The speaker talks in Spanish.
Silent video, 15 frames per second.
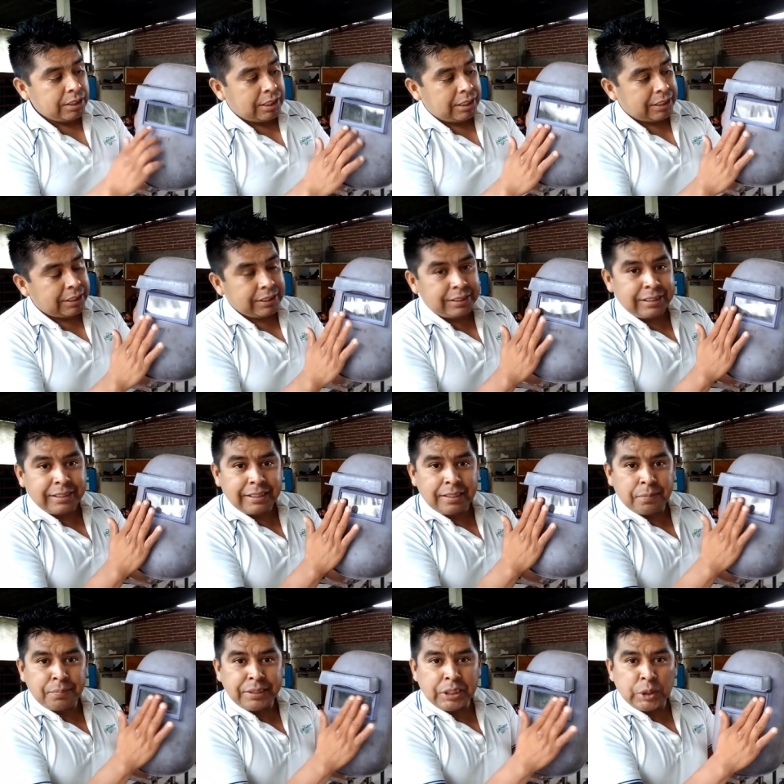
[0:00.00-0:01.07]
Aquí tiene
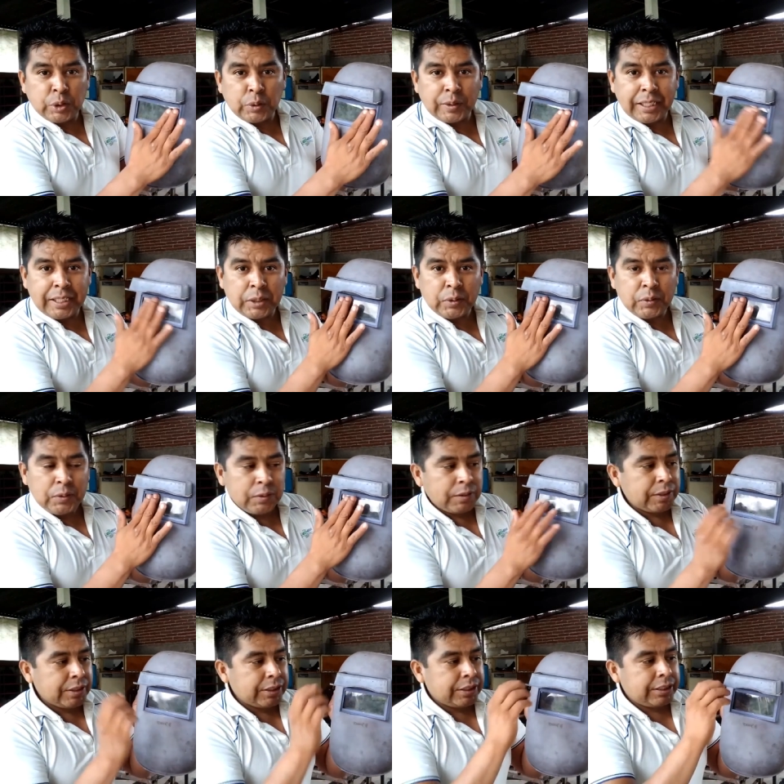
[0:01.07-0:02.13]
el vidrio claro
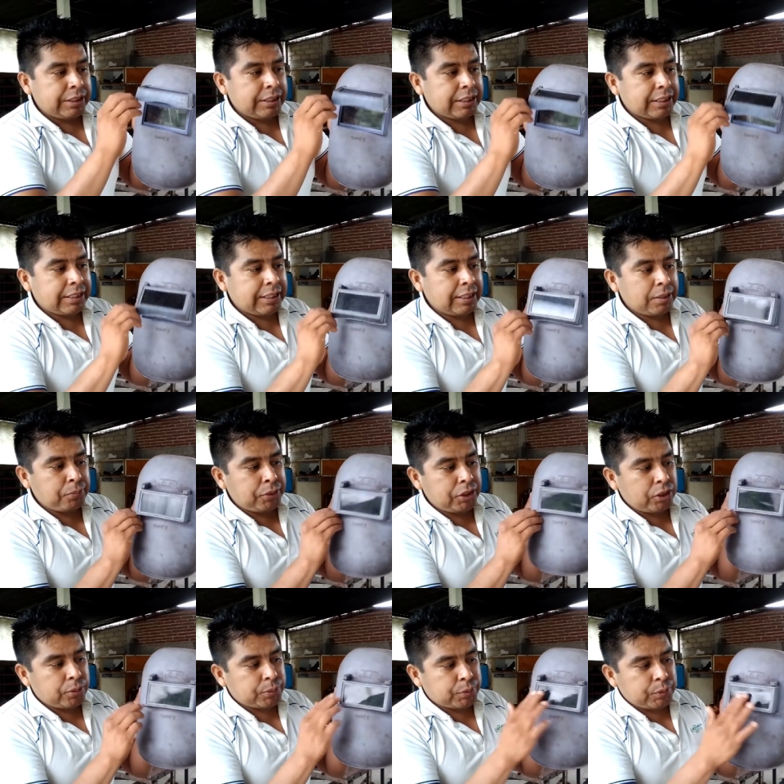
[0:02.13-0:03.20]
y acá el
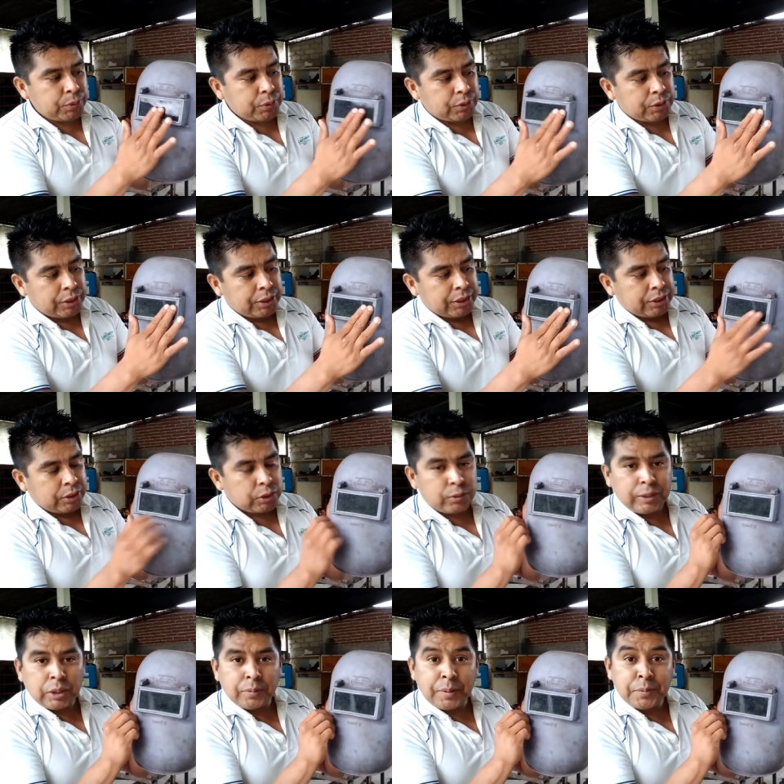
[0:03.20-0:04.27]
vidrio oscuro. Es
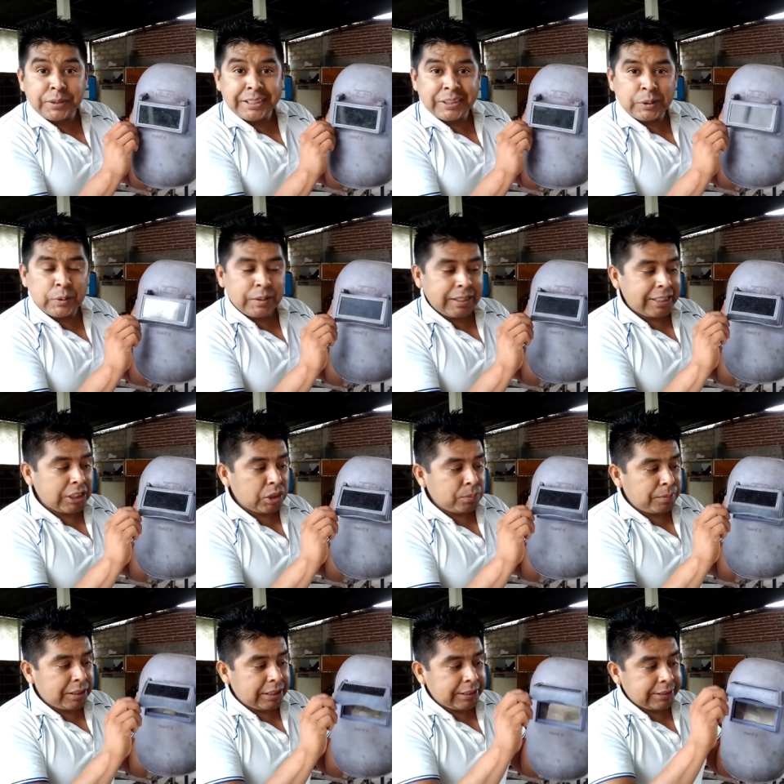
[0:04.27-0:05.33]
cuando vamos a soldar
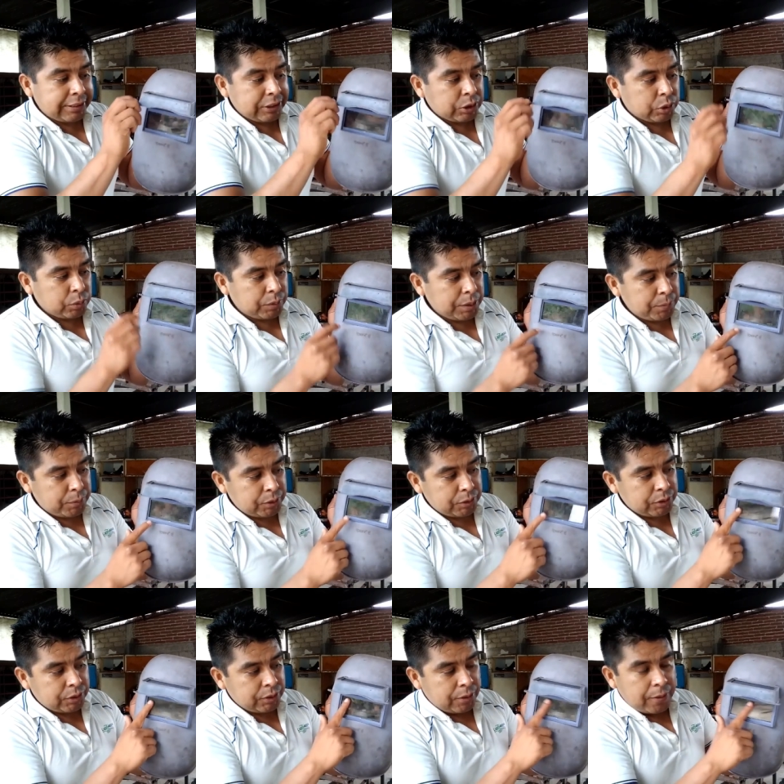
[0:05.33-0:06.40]
nomás subimos,